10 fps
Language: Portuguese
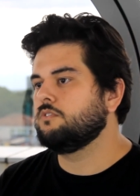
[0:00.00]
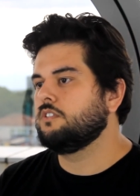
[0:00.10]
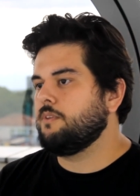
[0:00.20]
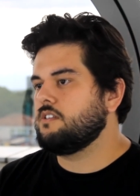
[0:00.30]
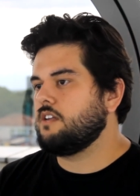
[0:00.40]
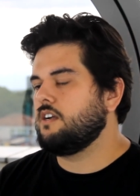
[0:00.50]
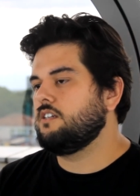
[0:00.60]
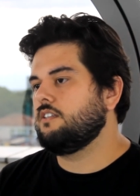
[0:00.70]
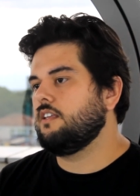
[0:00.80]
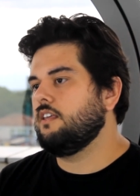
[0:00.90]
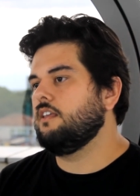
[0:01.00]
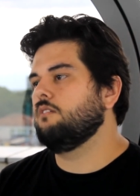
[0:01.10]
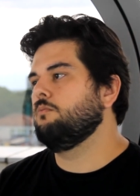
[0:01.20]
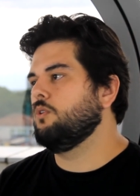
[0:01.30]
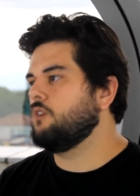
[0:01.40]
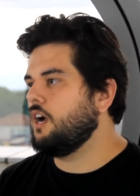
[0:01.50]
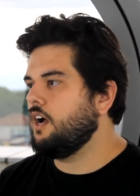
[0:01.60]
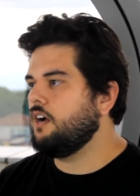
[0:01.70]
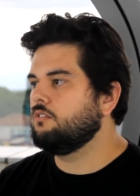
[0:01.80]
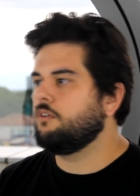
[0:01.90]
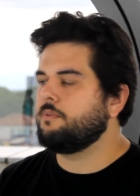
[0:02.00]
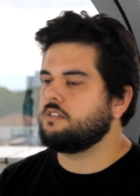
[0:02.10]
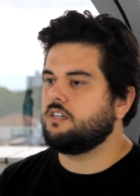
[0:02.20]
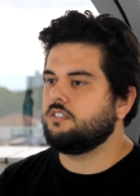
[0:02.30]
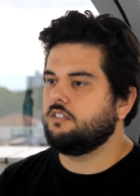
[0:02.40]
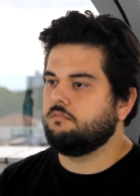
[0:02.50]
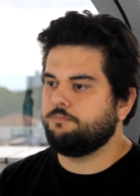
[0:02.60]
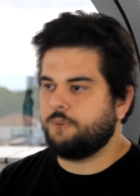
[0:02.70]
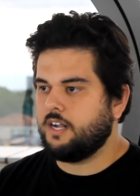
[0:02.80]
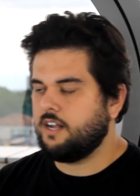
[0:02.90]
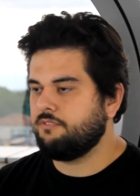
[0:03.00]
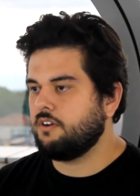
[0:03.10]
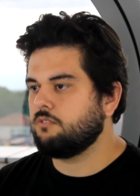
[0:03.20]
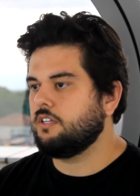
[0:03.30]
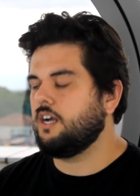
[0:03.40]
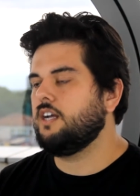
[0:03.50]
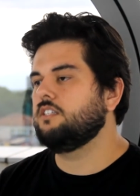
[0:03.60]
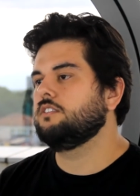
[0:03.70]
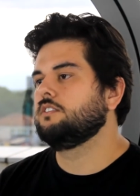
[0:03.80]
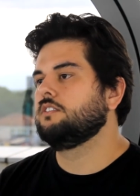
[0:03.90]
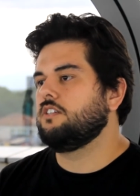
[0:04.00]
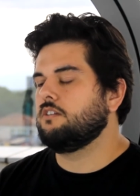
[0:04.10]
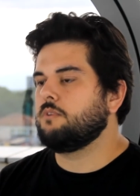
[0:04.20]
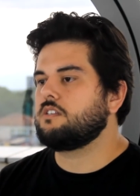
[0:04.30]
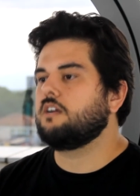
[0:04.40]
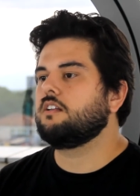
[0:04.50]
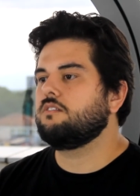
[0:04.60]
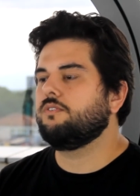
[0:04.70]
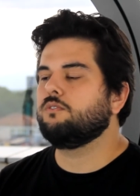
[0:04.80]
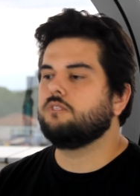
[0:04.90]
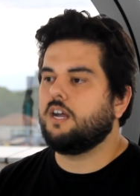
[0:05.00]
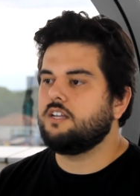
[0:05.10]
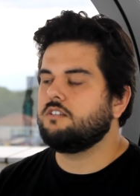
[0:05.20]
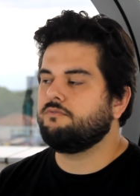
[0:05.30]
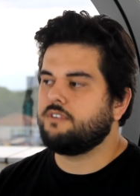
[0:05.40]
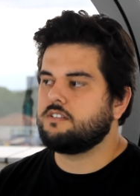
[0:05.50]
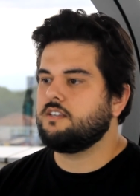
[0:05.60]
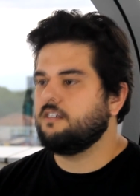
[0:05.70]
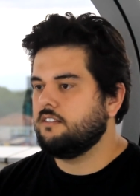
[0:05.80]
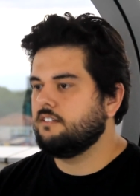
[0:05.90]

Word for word: Apesar de ter o meu carro, apesar de pagar a faculdade, tinha uma certa dificuldade em fazer